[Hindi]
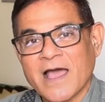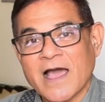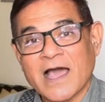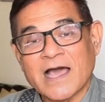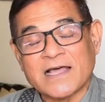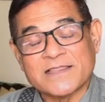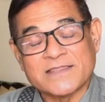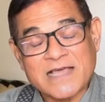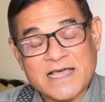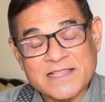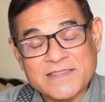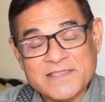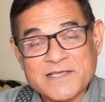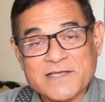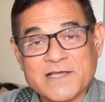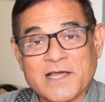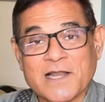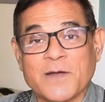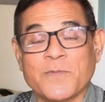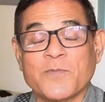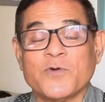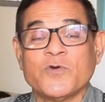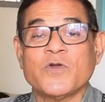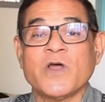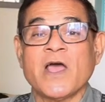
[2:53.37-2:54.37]
ख़ताती का
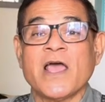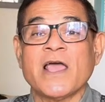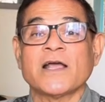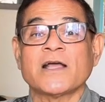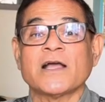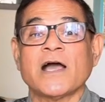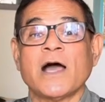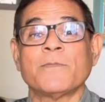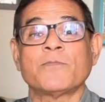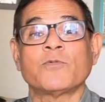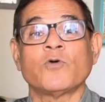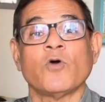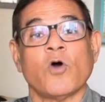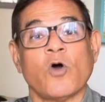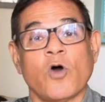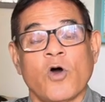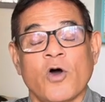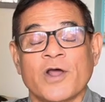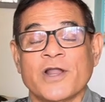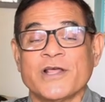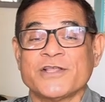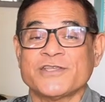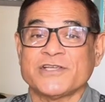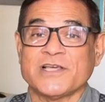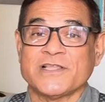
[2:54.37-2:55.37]
नमूना है कि आपको
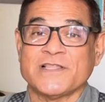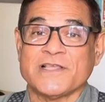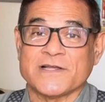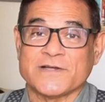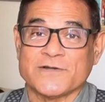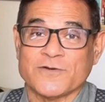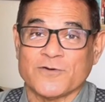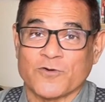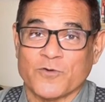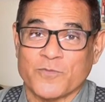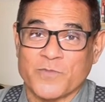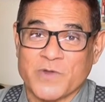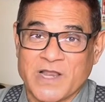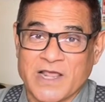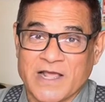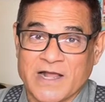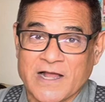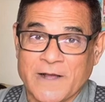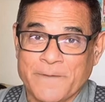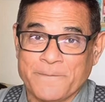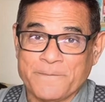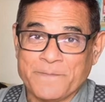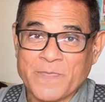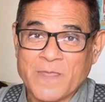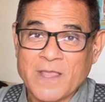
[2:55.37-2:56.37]
और अच्छा देखने को
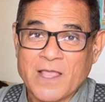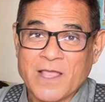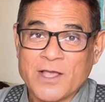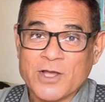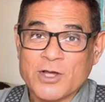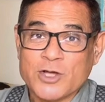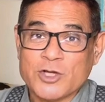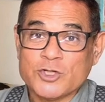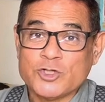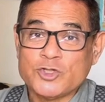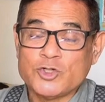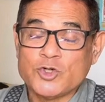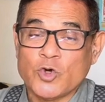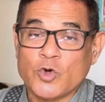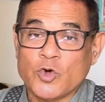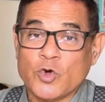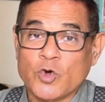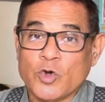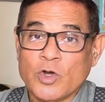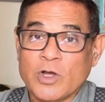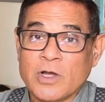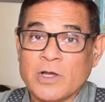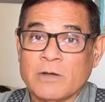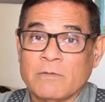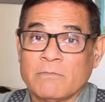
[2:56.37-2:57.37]
मिलेगा
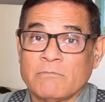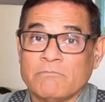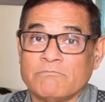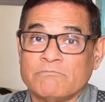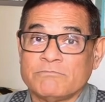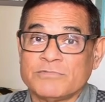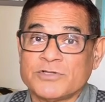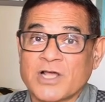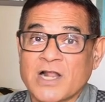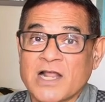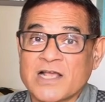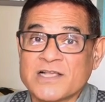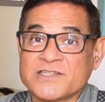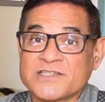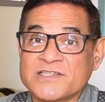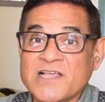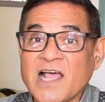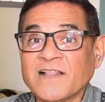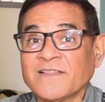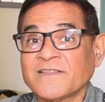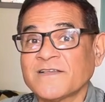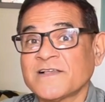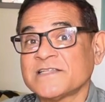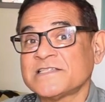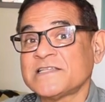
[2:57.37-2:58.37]
जो ज़रा
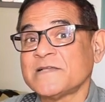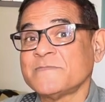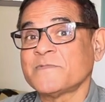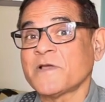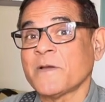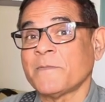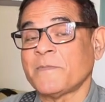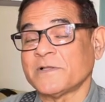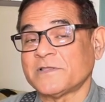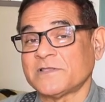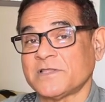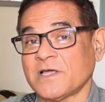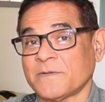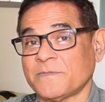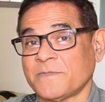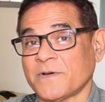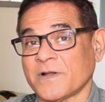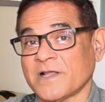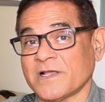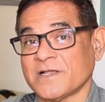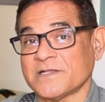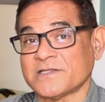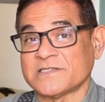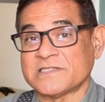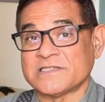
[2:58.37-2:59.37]
सख्त किस्म के पत्थर पर
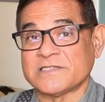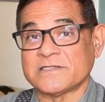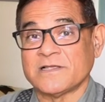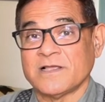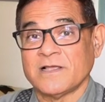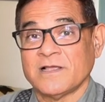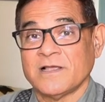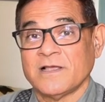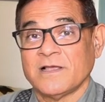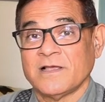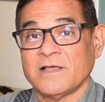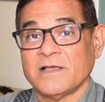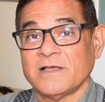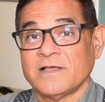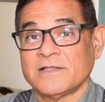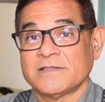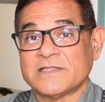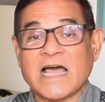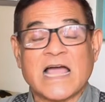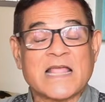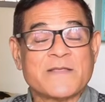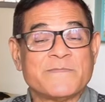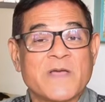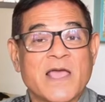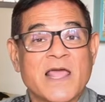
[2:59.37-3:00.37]
है
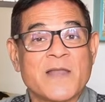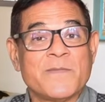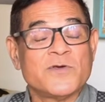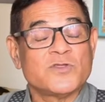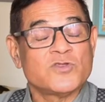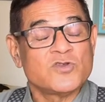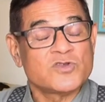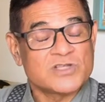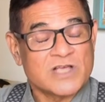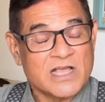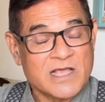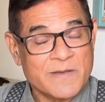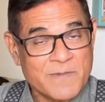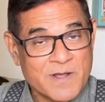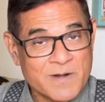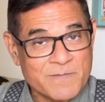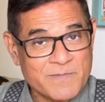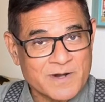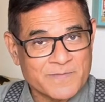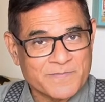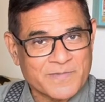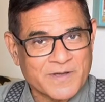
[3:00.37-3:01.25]
ताजमहल में तो संगमरमर